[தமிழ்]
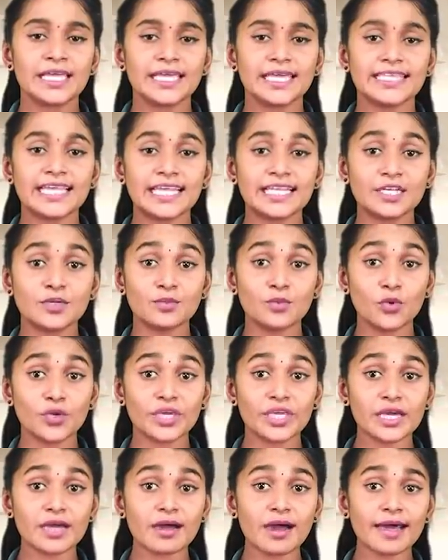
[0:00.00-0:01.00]
இதற்கு
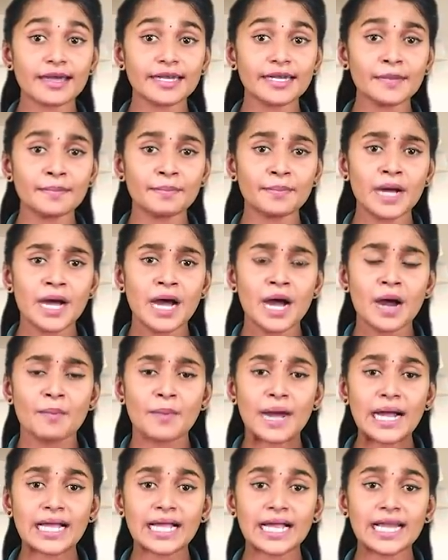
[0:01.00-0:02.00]
முக்கிய காரணம்
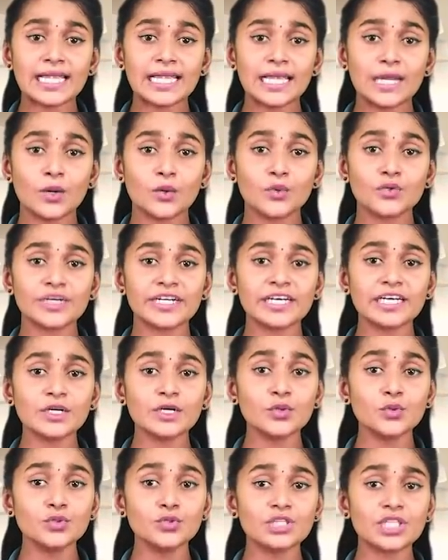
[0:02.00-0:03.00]
மக்கள்
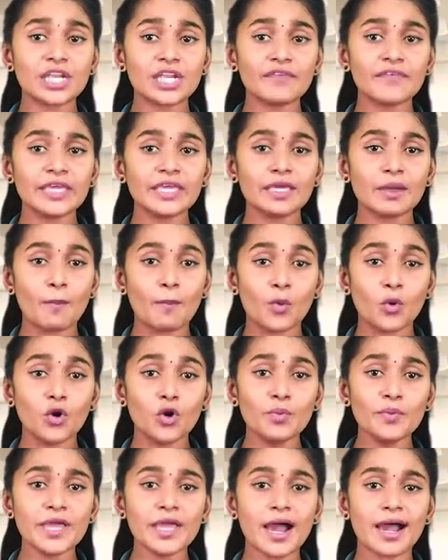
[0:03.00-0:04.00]
ஊரடங்கு உத்தரவை
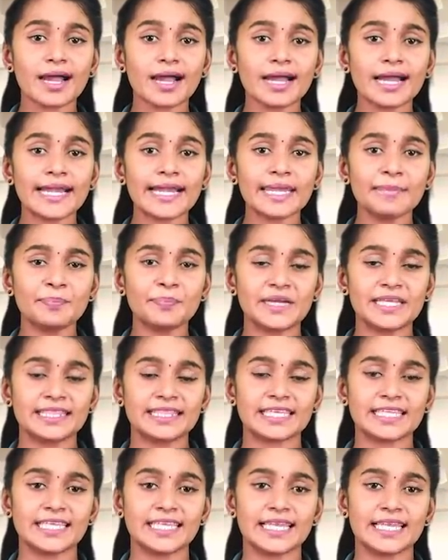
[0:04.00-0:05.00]
முழுமையாக
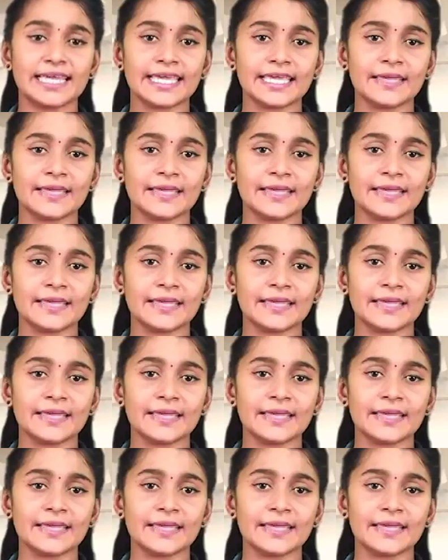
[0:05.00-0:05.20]
கடைபிடித்ததில்லை